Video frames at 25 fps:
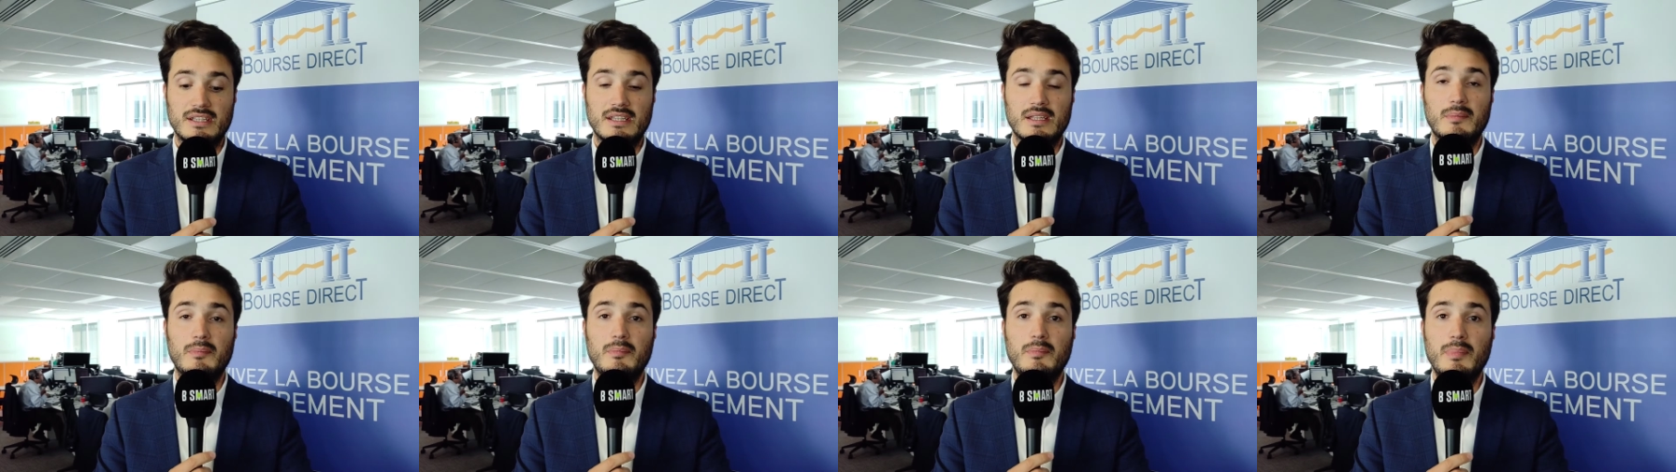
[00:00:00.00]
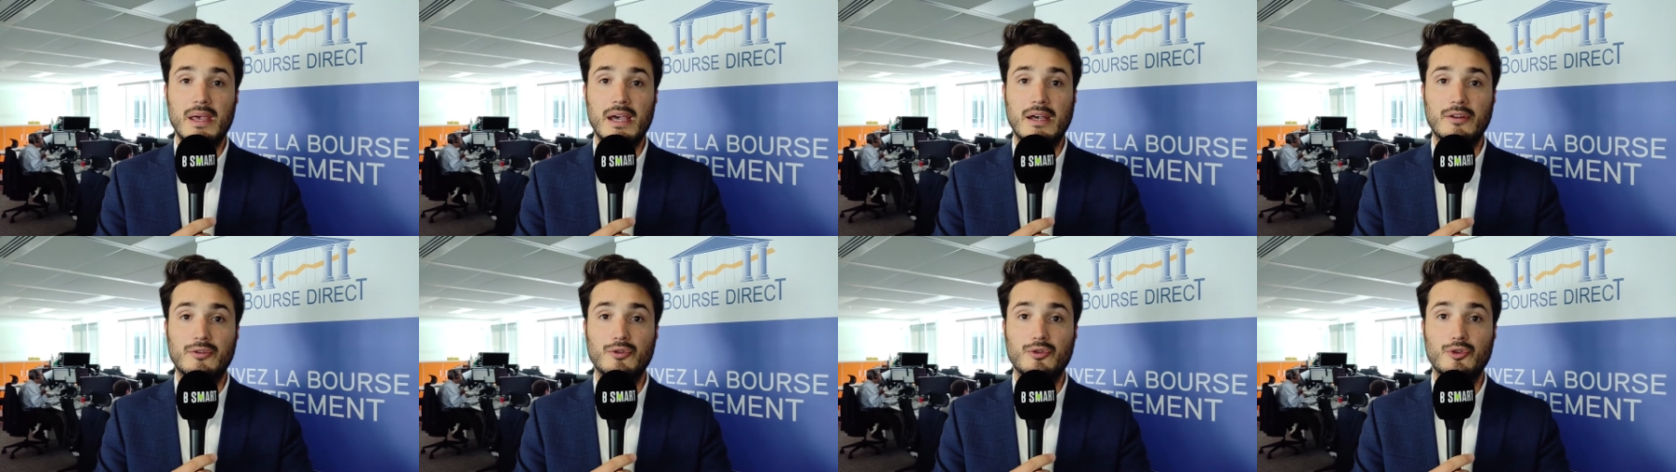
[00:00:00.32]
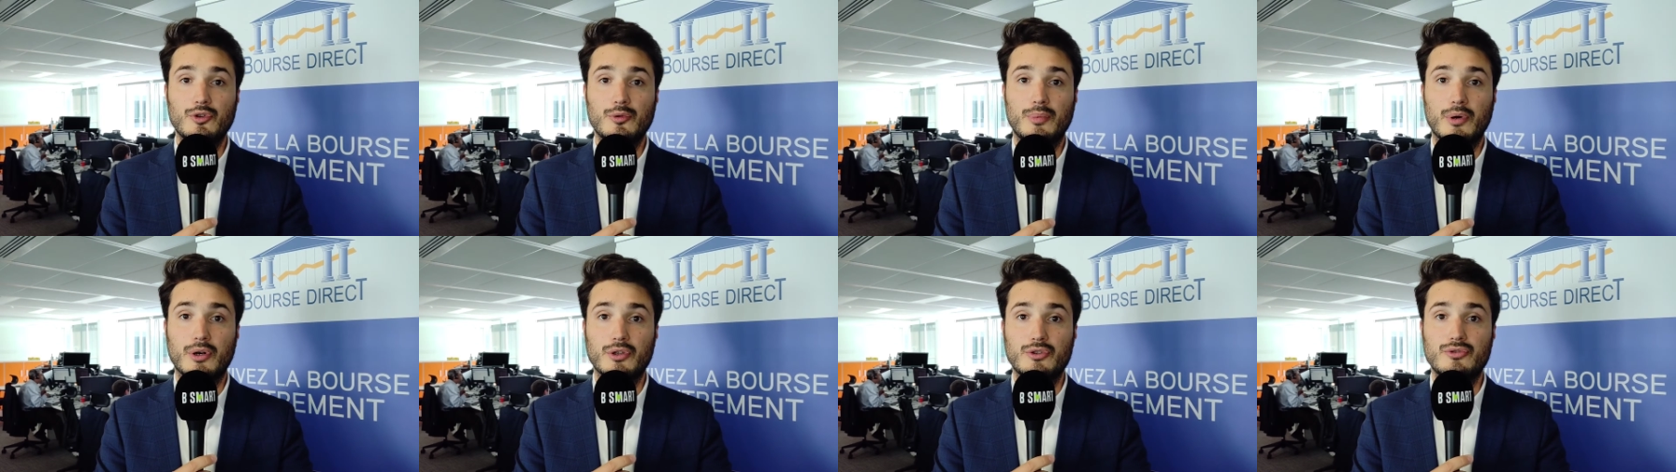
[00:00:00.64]
et des pertes
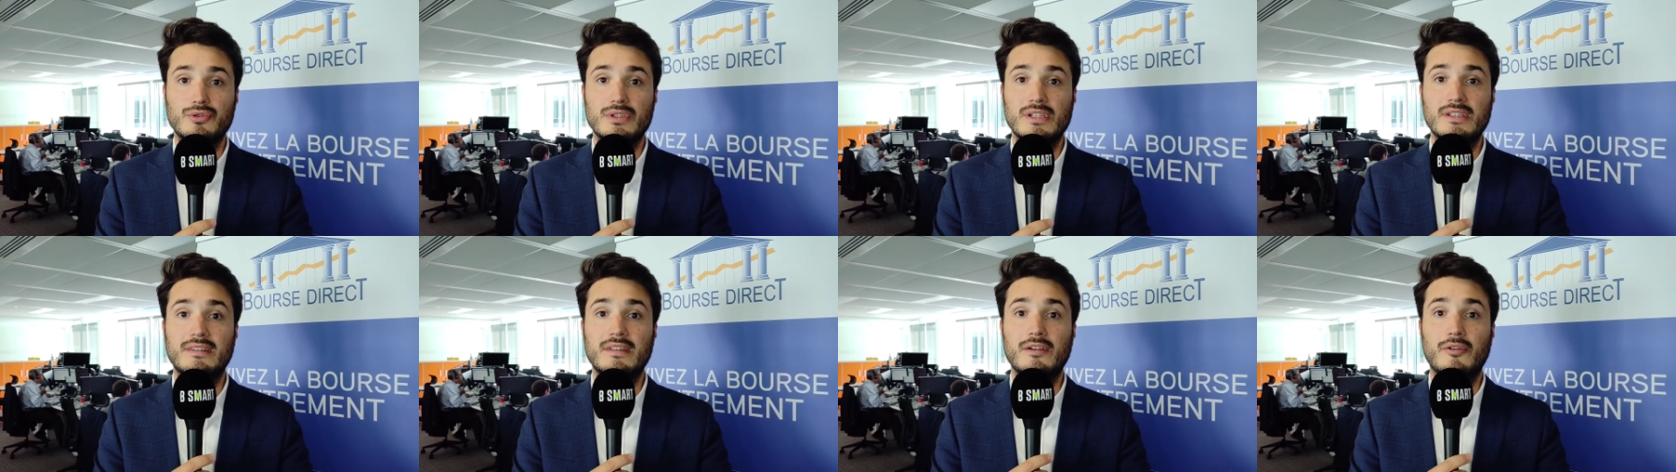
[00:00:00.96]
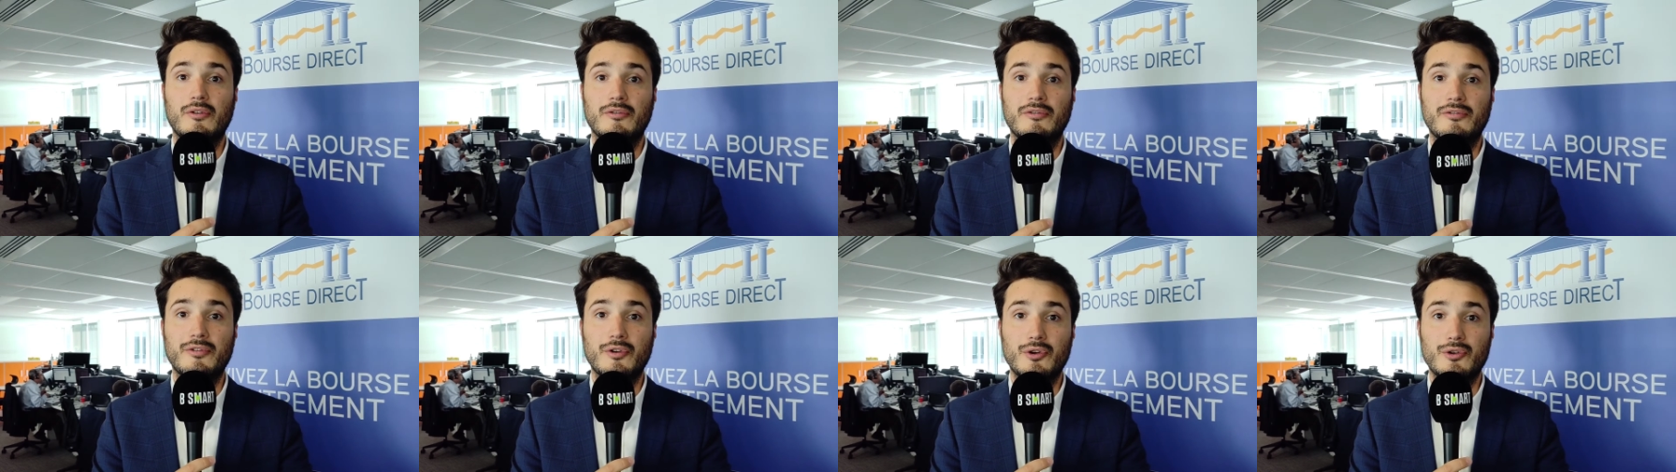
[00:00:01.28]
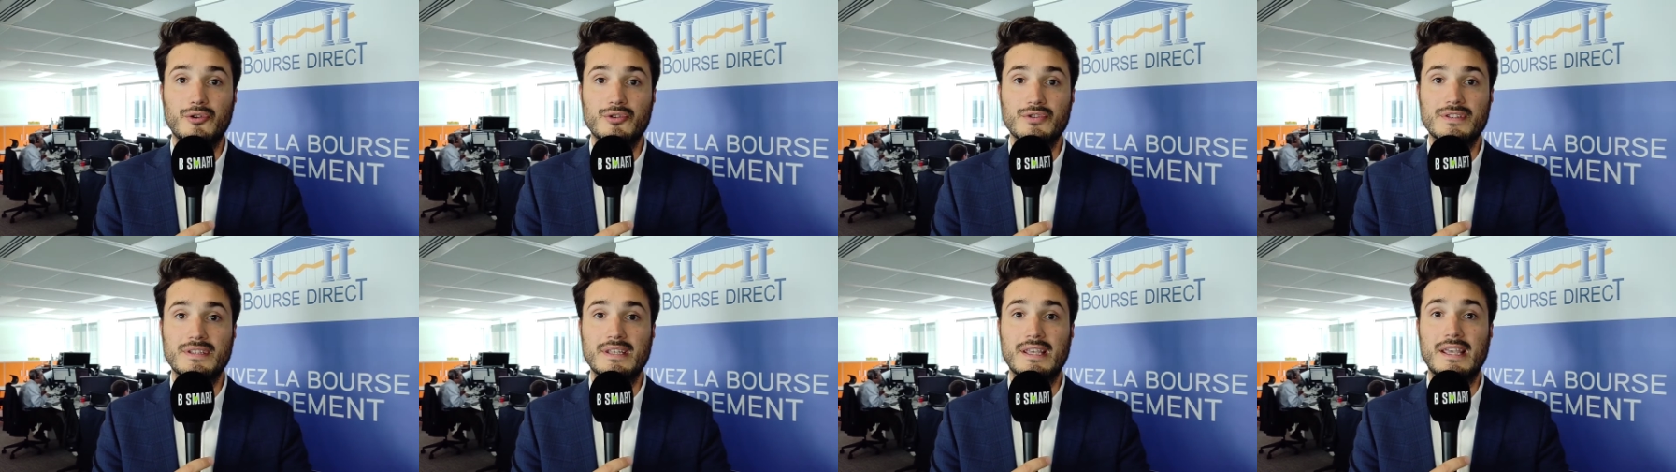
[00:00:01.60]
d'opportunités en
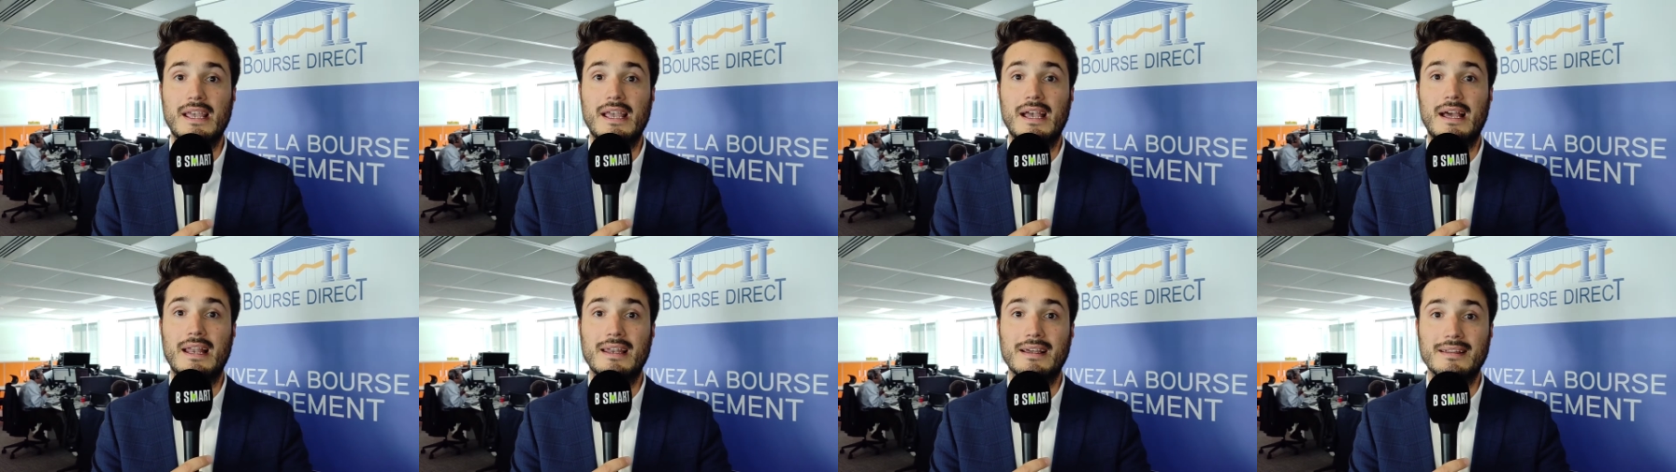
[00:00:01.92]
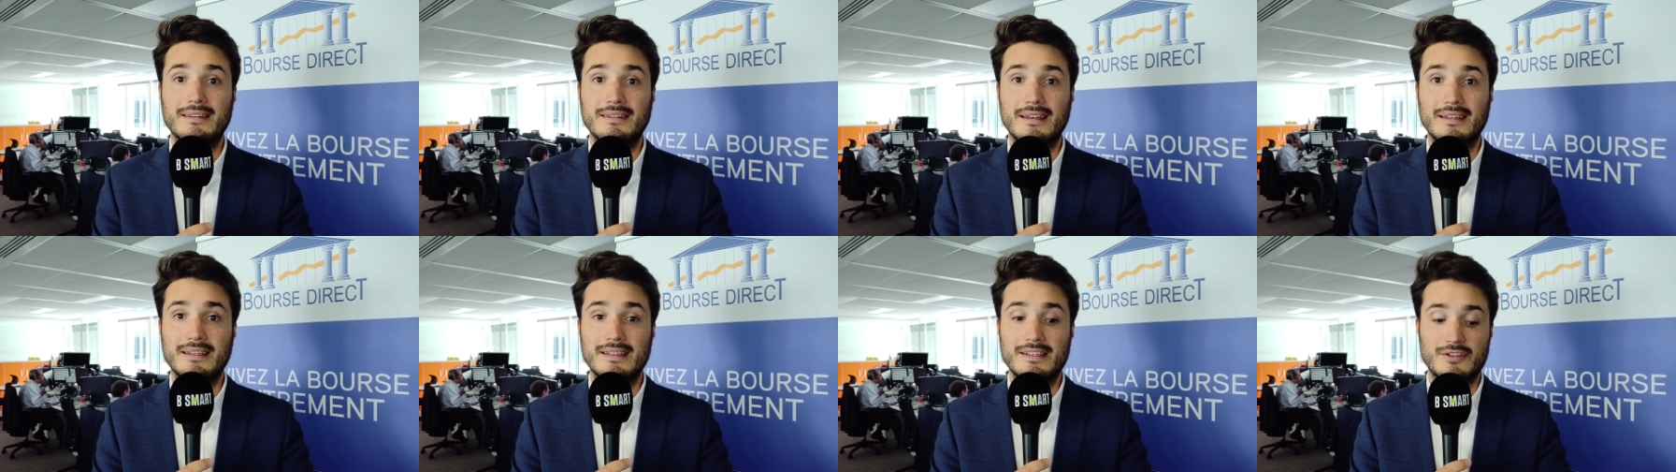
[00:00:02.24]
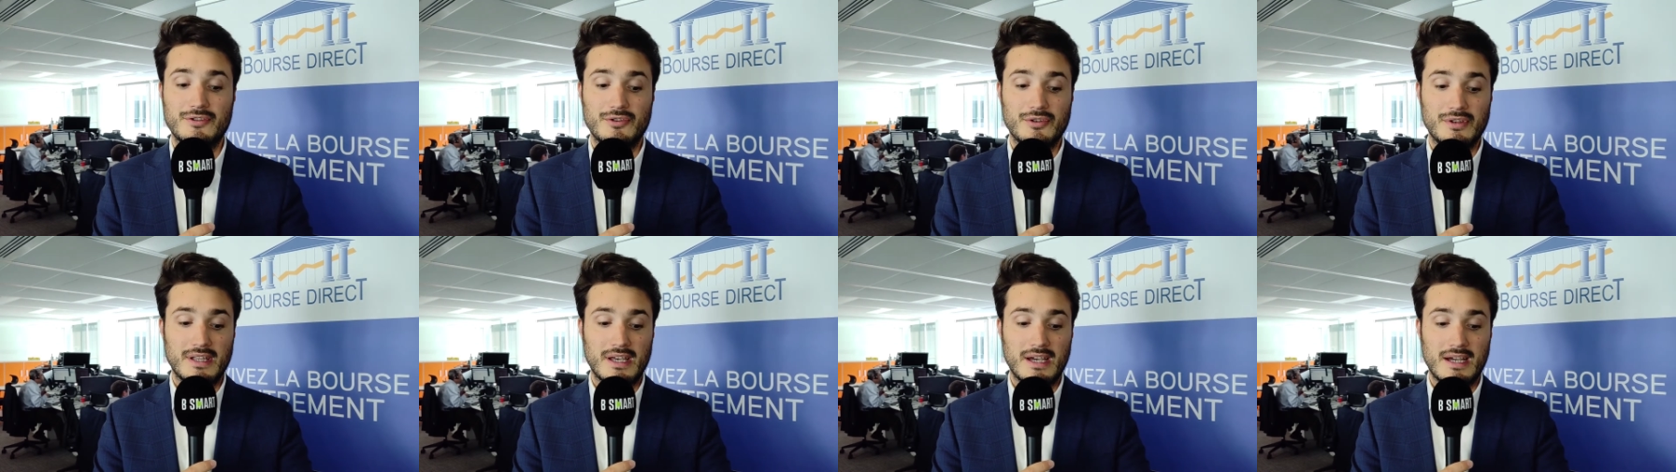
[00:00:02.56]
France et à
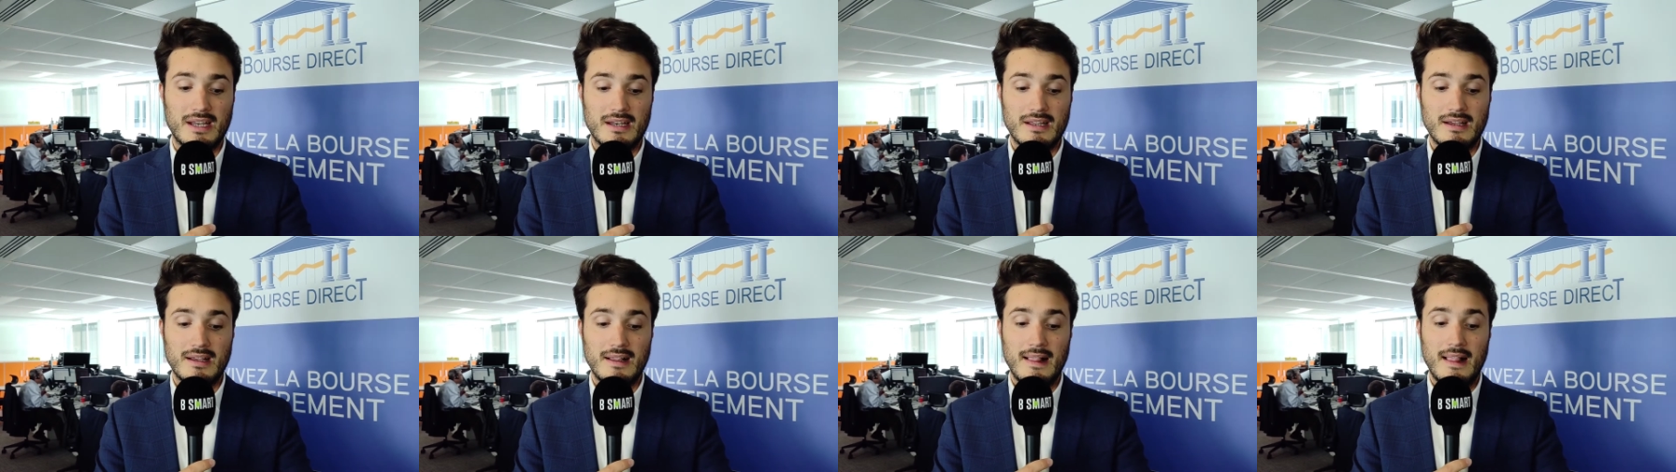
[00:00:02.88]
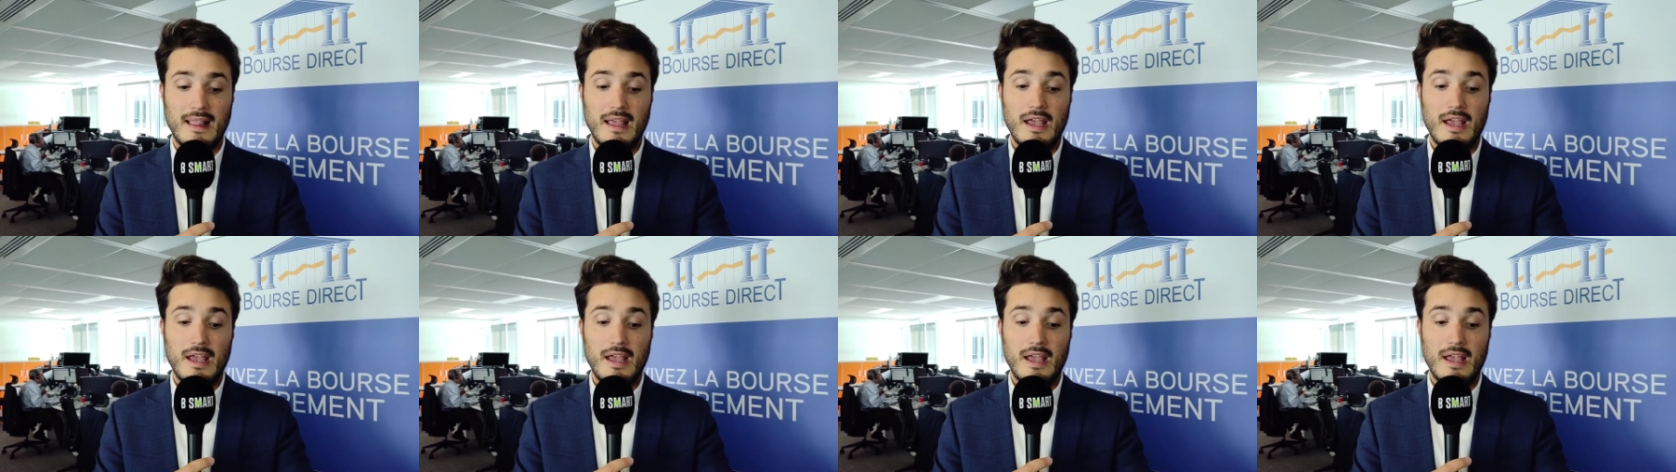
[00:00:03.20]
l'international.